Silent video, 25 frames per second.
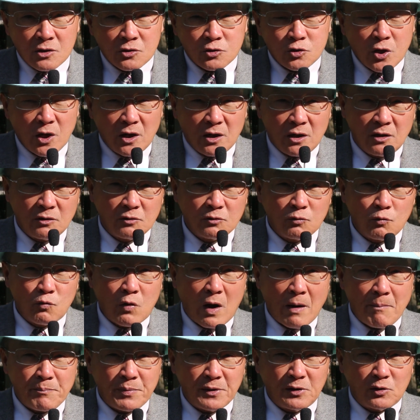确认武
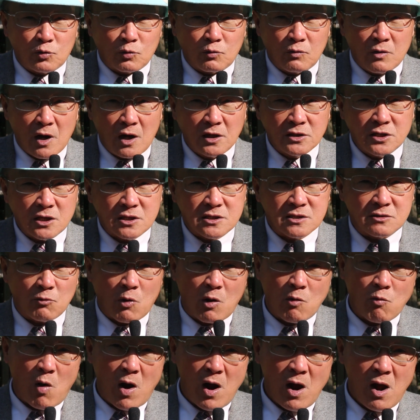汉病毒，而且死
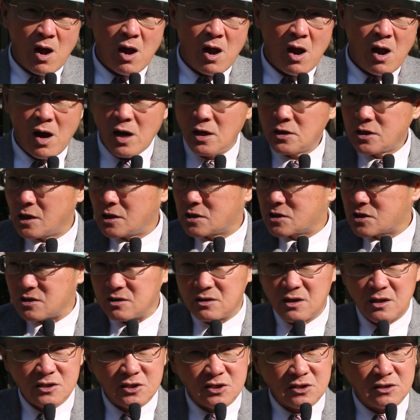光光，而且
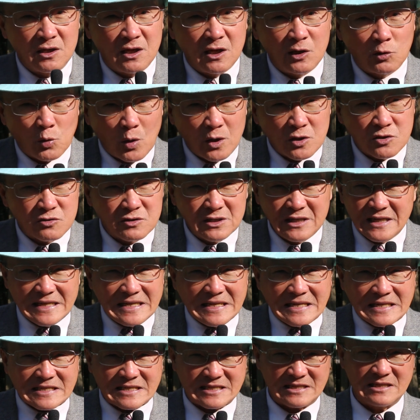死了死了一堆，死了
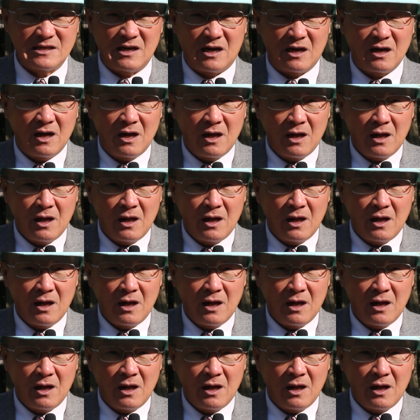一二十个。